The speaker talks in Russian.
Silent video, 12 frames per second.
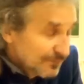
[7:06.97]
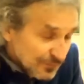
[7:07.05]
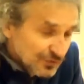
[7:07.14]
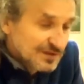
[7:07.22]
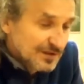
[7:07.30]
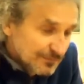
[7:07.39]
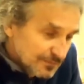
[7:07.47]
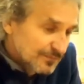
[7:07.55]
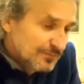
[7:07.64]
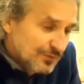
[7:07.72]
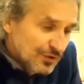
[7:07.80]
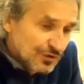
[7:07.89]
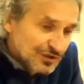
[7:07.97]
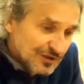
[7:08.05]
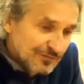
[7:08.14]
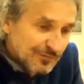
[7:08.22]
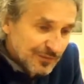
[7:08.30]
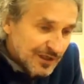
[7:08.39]
просто берешь
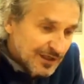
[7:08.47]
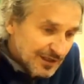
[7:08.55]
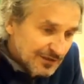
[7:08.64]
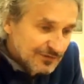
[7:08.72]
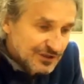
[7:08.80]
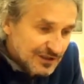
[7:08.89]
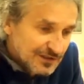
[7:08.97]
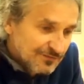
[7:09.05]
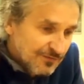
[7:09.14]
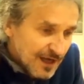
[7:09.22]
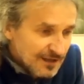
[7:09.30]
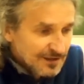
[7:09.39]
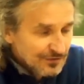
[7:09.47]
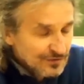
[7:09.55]
и перекидываешь эти файлы,